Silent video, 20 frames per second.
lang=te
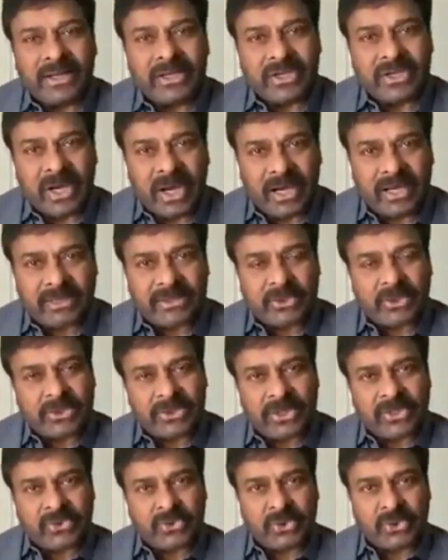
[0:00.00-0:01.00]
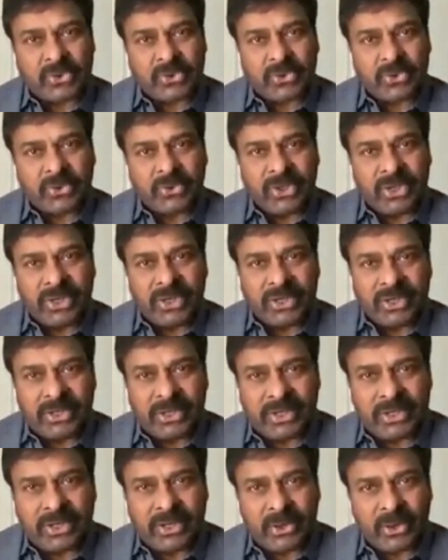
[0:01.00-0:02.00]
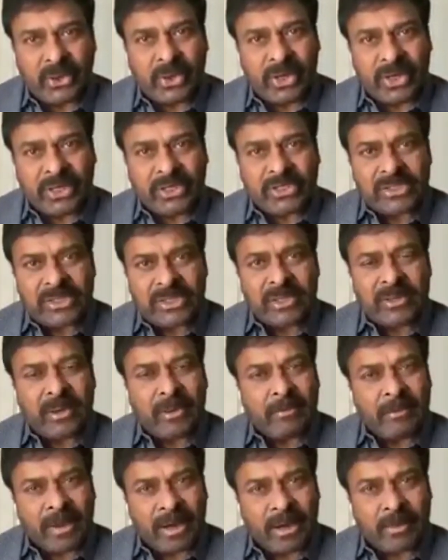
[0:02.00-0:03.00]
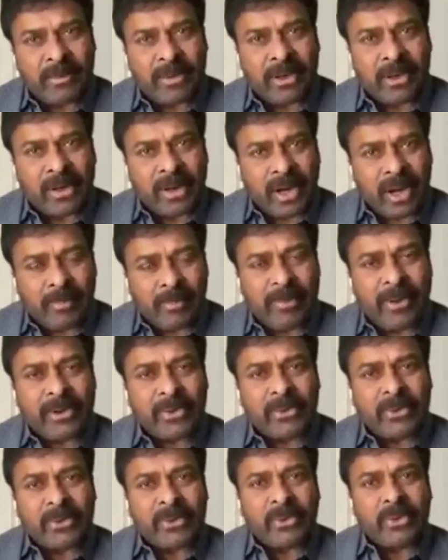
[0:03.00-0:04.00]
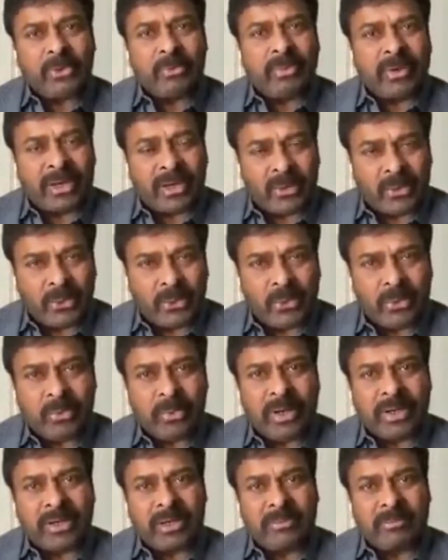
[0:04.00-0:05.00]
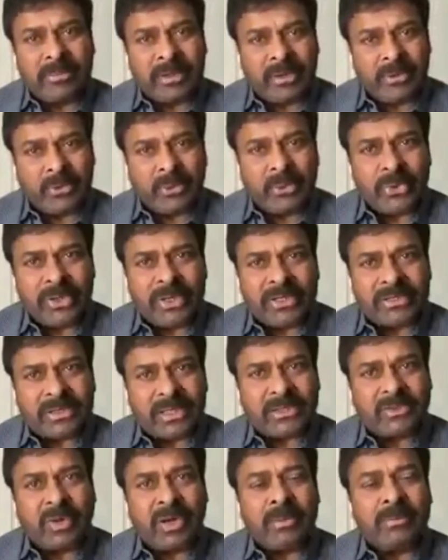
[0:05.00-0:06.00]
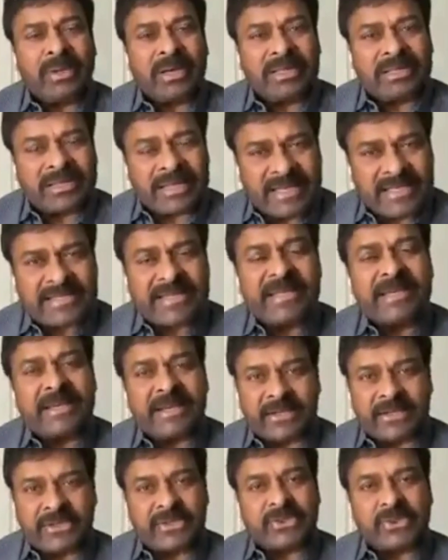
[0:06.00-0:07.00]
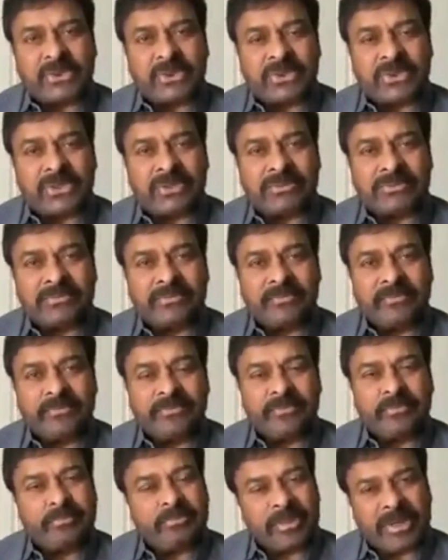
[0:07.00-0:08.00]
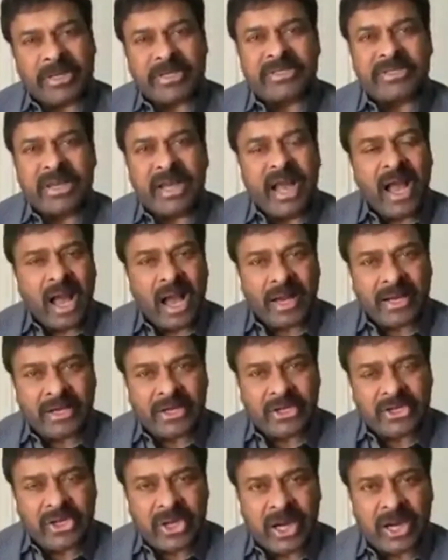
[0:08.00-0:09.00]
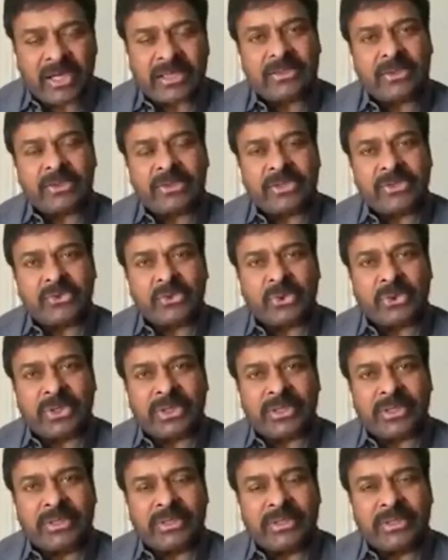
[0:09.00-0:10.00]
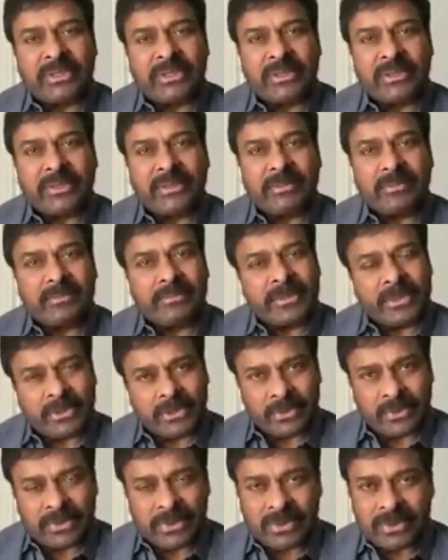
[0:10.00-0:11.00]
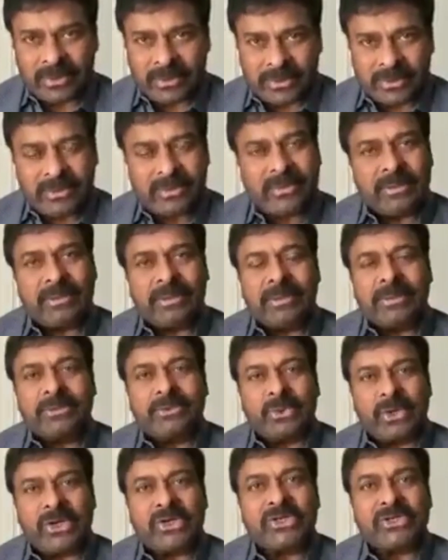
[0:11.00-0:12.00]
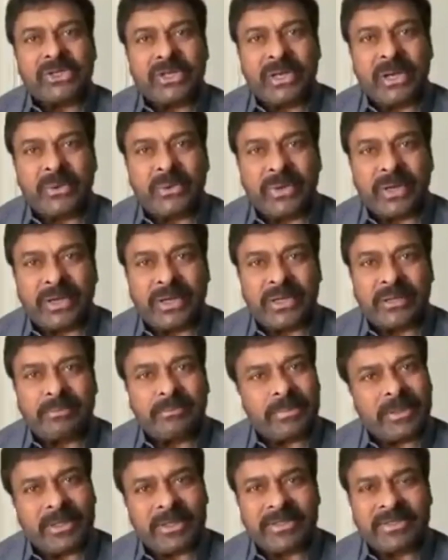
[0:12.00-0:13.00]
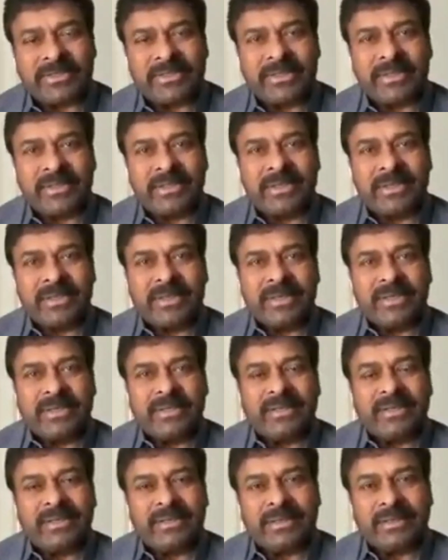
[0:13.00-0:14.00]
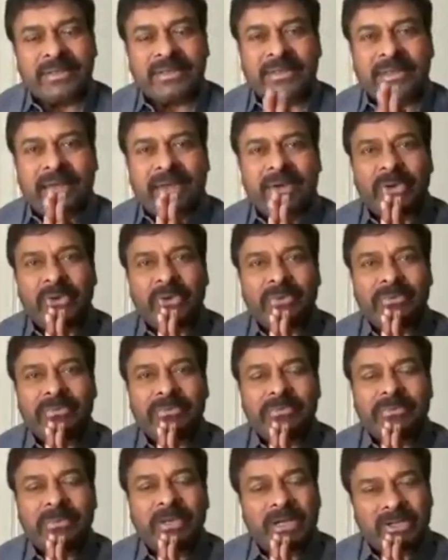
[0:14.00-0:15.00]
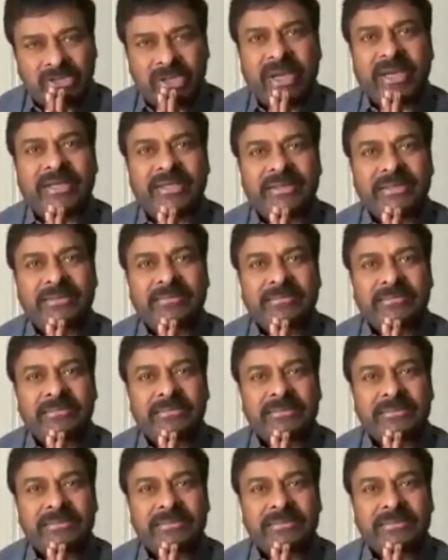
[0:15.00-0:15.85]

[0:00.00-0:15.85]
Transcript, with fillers: అన్ని జాగ్రత్తలు తీసుకుంటూ ఈ కరోనా నుంచి మనల్ని మనం కాపాడుకుంటూ మన కుటుంబాన్ని మన ఊరిని తద్వారా మన దేశాన్ని రక్షించుకుందాం ప్లీజ్ అన్ని జాగ్రత్తలు తీసుకోండి మీరు సురక్షితంగా ఉండండి ప్లీజ్ థ్యాంక్ యూ జై హింద్